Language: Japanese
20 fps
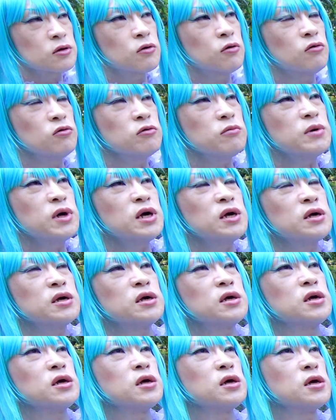この
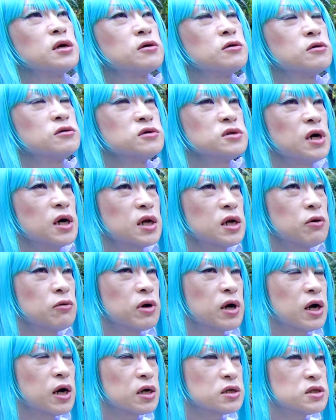前葛原
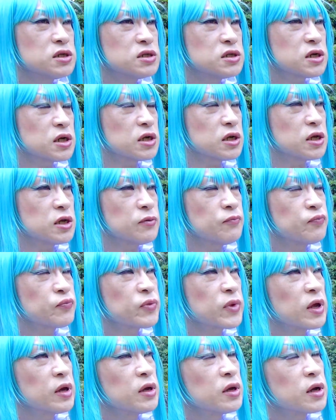岡神社ね
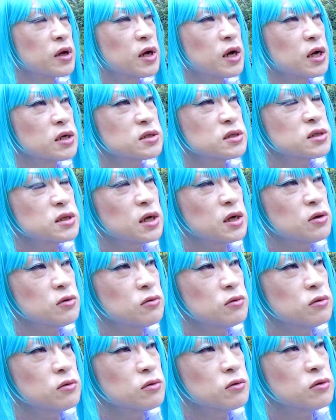
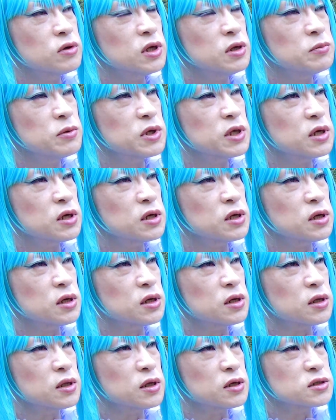
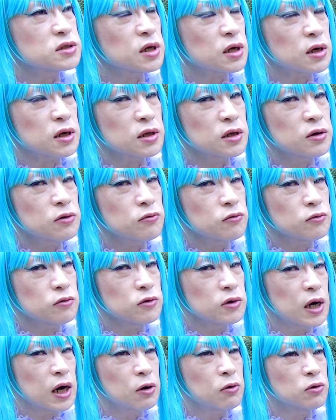カスタードクリームケーキでしたっけねこ
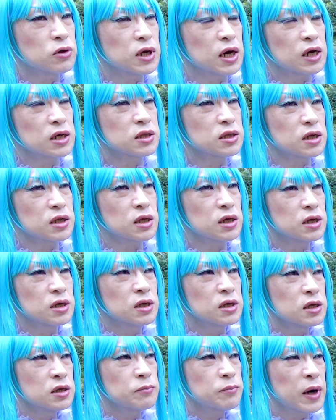の箱に入ったね
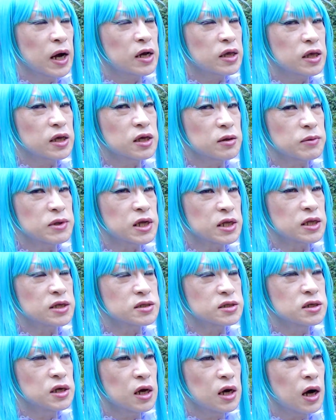パンケーキみたいなや
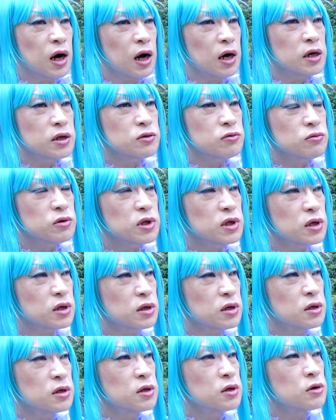つあれと
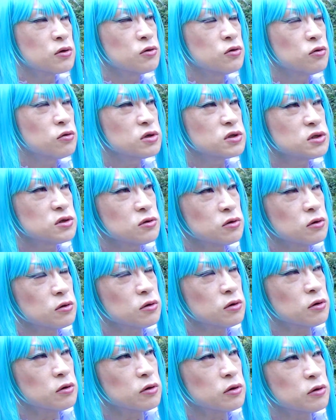ねドイツ
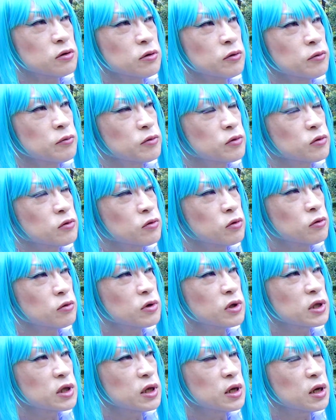の
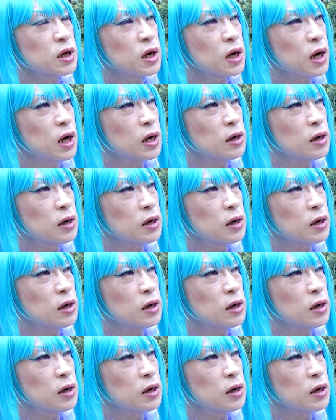トロッケン